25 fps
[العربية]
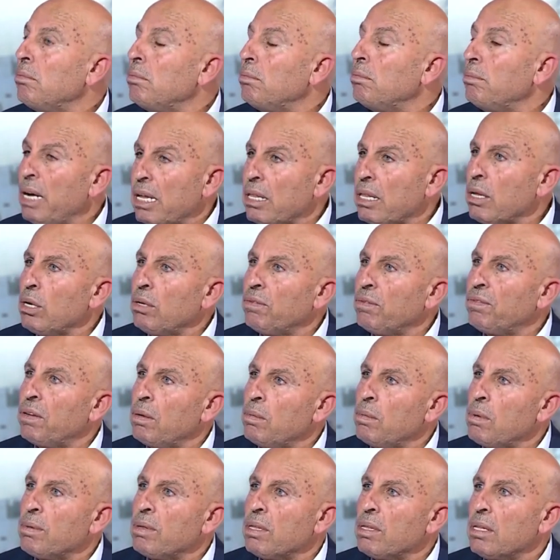ماذا
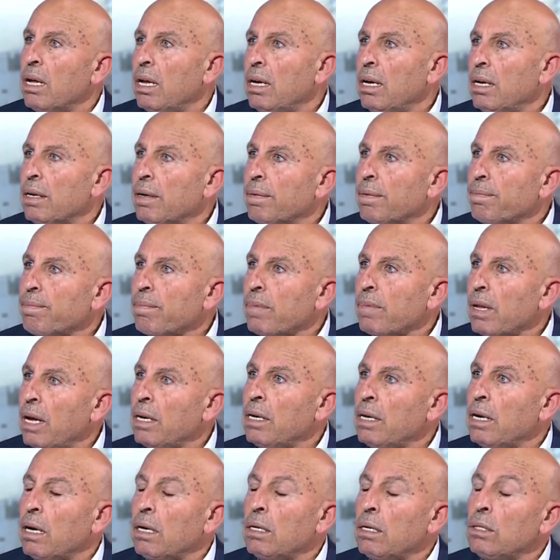يفهم من ذلك
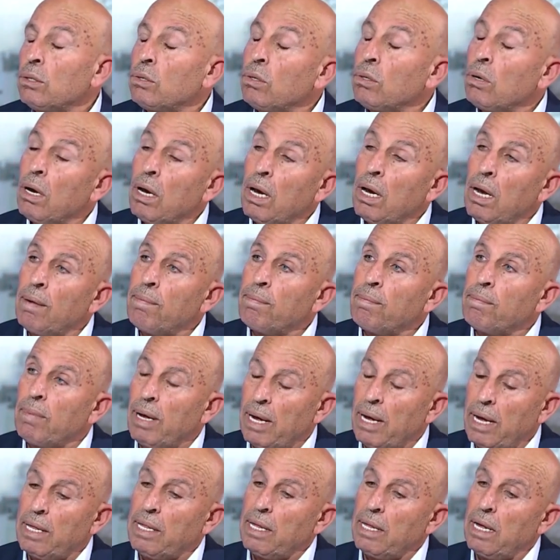أن كلينتون لم
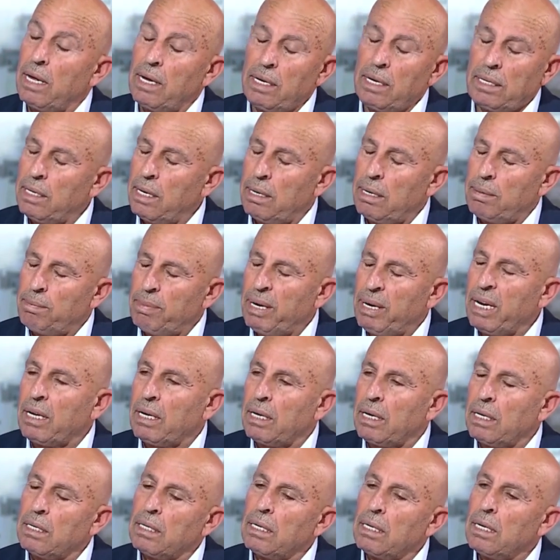هذا أن
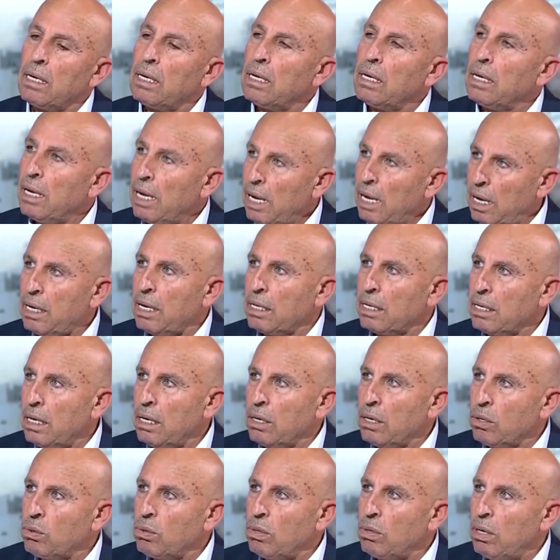بلينكن هكذا
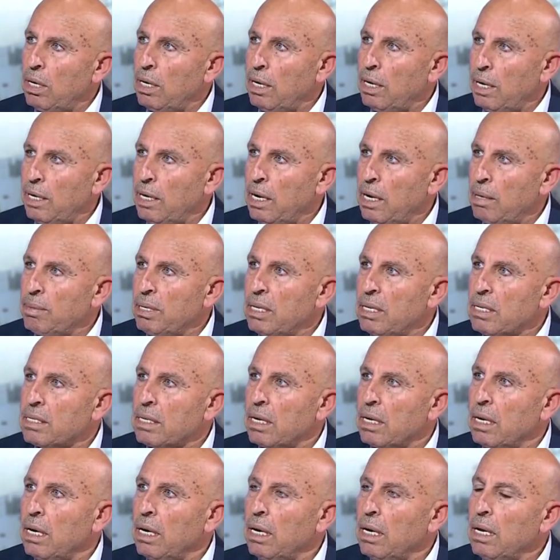يقول الإعلام
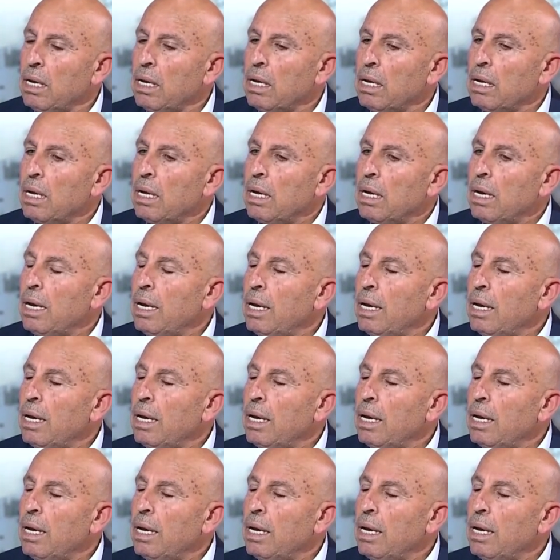الإسرائيلي نعم.